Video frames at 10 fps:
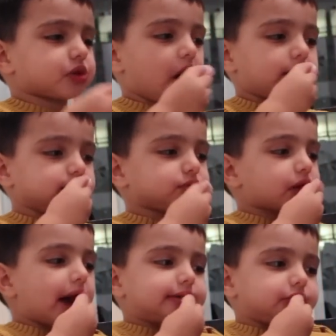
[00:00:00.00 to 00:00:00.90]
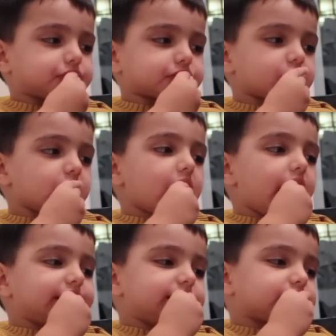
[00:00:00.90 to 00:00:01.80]
Bon, c'est moi qui les fait quoi les
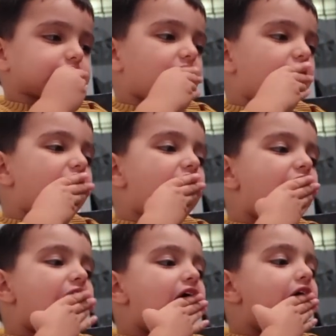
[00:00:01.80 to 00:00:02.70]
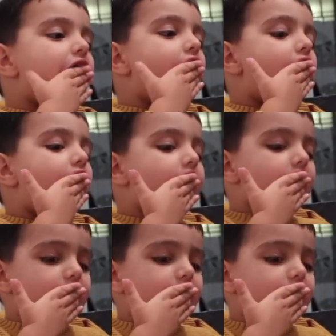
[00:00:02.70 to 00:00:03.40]
croque-monsieur. Toi, tu mettras le fromage. Ok